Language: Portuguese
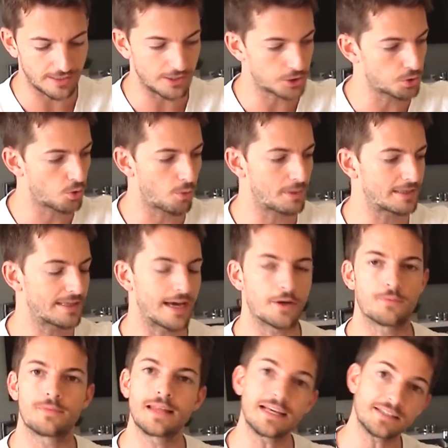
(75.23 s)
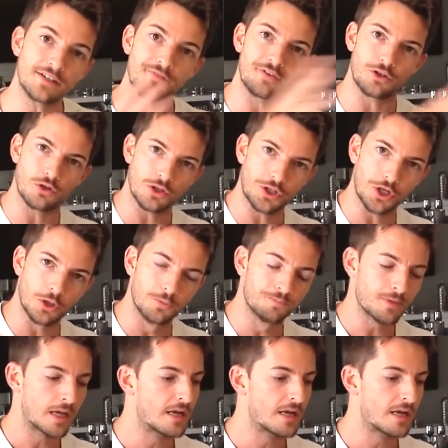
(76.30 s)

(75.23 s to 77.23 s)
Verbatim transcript: deixou um comentário nesse vídeo antigo,